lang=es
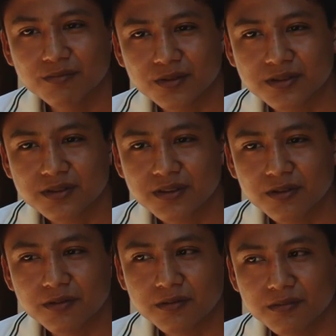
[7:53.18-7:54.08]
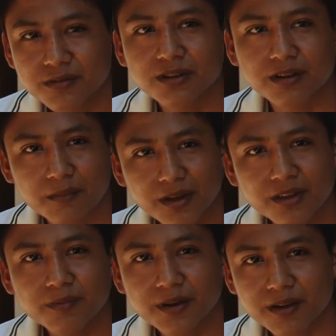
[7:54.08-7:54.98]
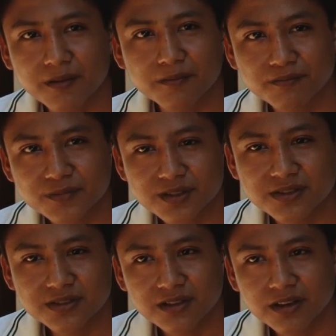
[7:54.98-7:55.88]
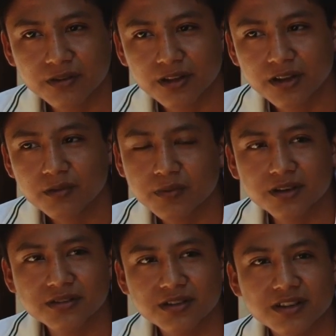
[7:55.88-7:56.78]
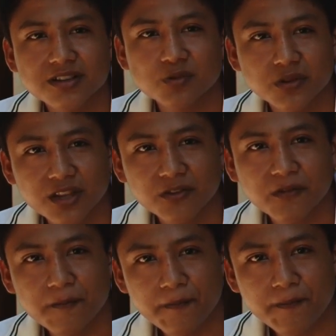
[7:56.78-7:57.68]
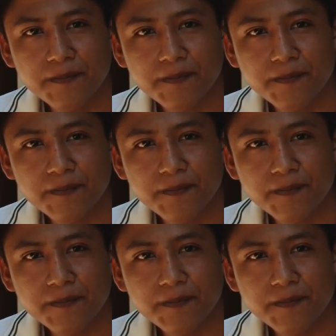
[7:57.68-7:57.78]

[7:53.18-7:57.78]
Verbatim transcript: Pues quiero mi tratamiento para que salgo adelante para seguir estudiando.